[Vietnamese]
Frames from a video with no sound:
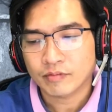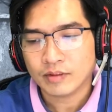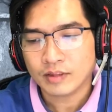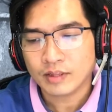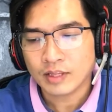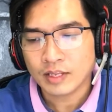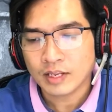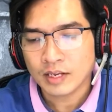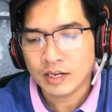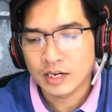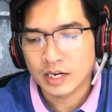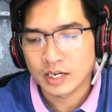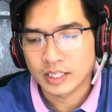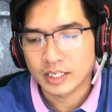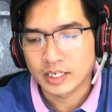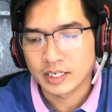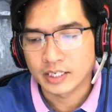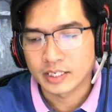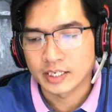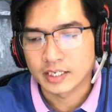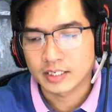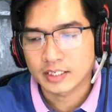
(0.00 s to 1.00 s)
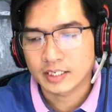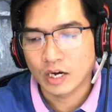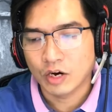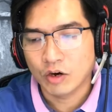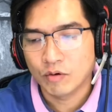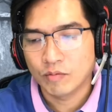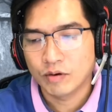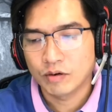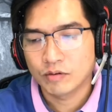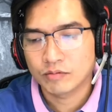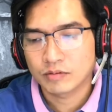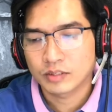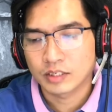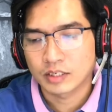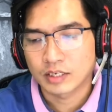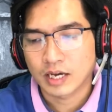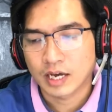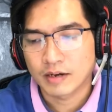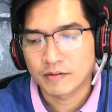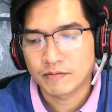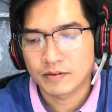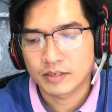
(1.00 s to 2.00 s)
Bởi vậy cho nên hắn khá là được
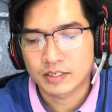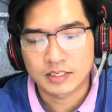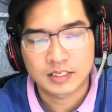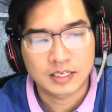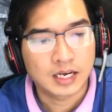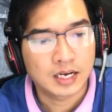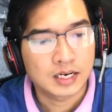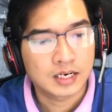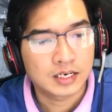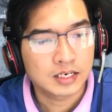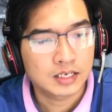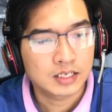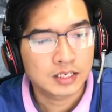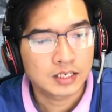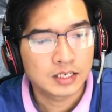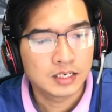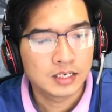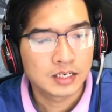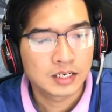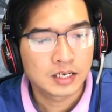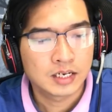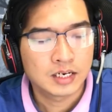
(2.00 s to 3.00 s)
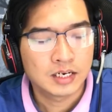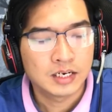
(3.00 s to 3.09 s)
lòng bà con ở bản,